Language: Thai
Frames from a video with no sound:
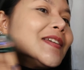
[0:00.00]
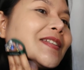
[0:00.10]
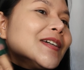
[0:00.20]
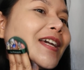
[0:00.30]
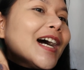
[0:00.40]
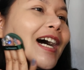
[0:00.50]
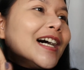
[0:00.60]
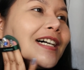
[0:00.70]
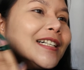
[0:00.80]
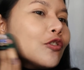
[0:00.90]
ดีเฉยอะ
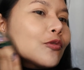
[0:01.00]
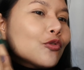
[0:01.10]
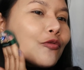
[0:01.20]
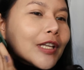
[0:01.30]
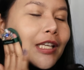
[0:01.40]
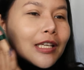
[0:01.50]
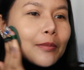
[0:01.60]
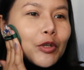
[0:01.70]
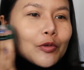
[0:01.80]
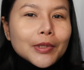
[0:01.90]
ลงถูกวิธี
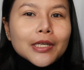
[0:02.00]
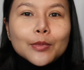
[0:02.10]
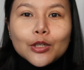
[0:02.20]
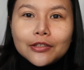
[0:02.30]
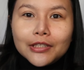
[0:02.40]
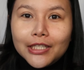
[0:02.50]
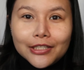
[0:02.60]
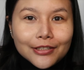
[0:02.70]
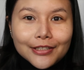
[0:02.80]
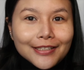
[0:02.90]
บิวเพิ่มก็คือดี
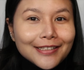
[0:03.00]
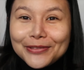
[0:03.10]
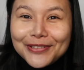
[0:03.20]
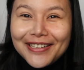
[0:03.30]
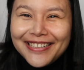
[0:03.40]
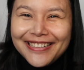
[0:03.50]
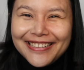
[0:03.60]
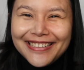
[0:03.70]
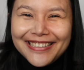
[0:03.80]
เฉย ผิวสวยเลย